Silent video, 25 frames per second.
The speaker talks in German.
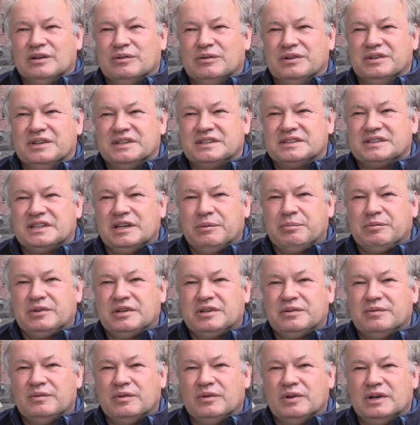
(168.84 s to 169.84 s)
Und es
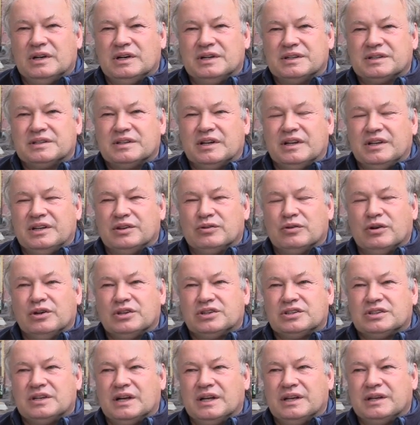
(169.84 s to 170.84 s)
gibt äh, in
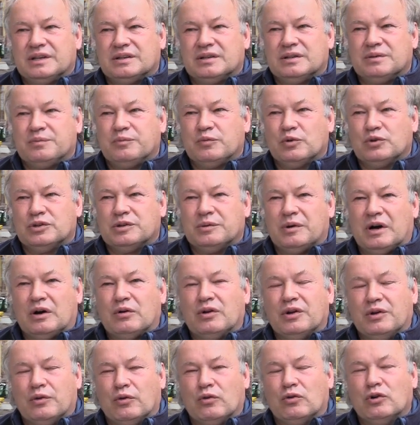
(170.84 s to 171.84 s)
Deutschland oder
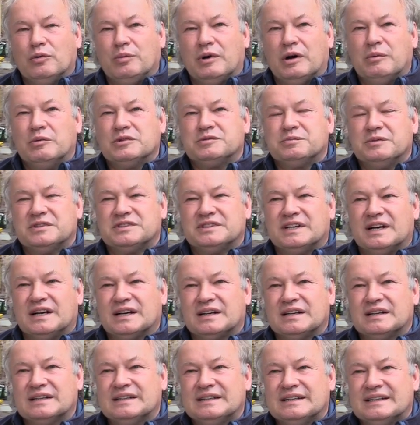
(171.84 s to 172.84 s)
auch in Europa, muss man
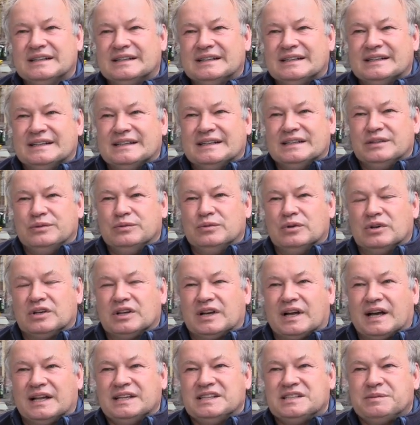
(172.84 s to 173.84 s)
sagen, nur
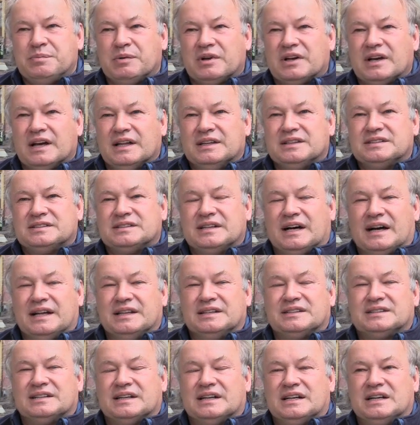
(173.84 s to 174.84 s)
eine ganz begrenzte
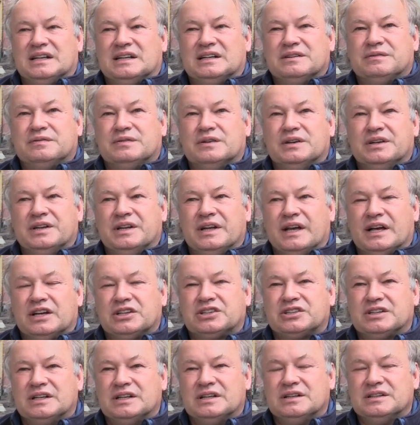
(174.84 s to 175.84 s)
Anzahl von
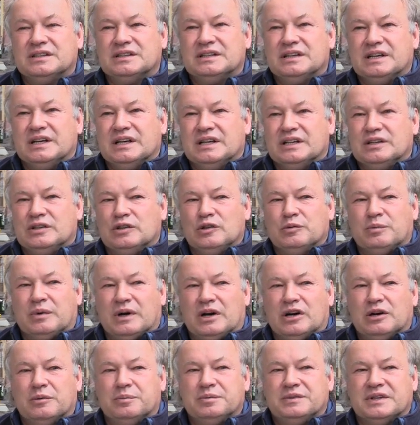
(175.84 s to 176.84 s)
Herstellern, die
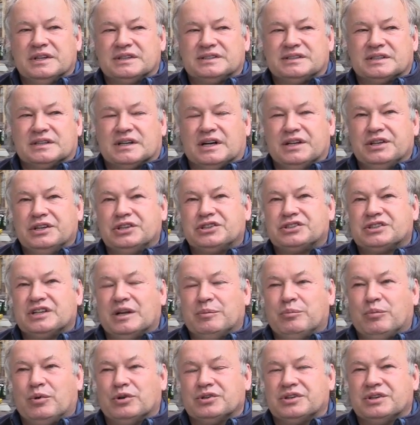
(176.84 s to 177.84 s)
überhaupt jetzt
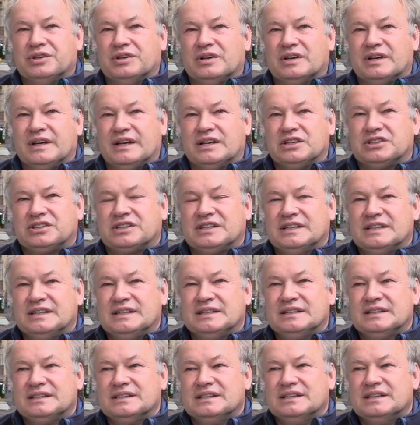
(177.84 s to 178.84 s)
Granitsteinborte noch
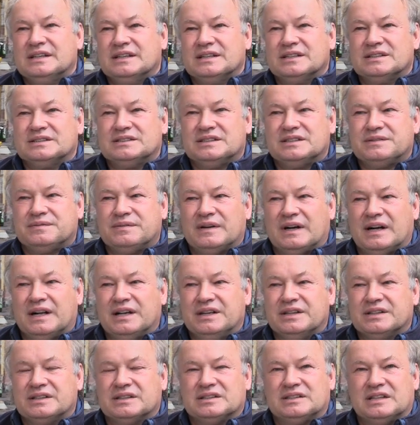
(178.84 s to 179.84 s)
herstellen. Das ist vor
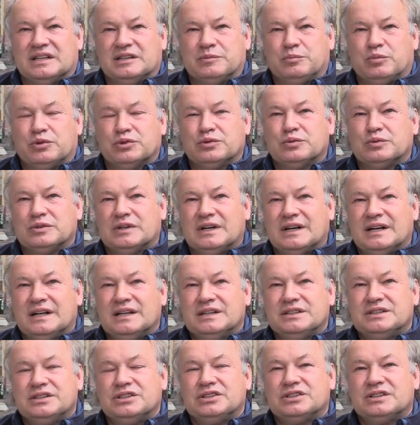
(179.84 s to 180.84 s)
allem das Land Portugal,
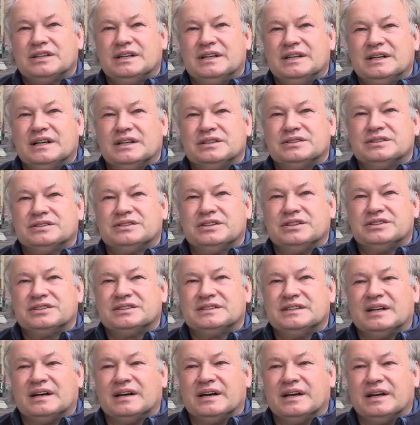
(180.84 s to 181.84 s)
die stellen also solche
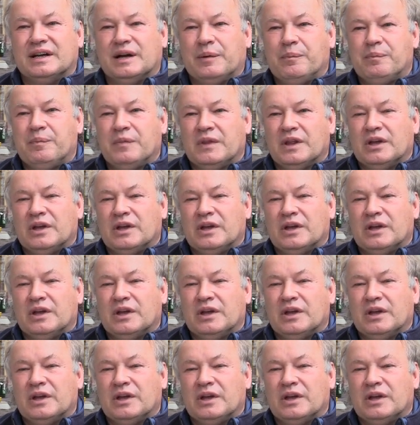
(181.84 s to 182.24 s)
Sachen her.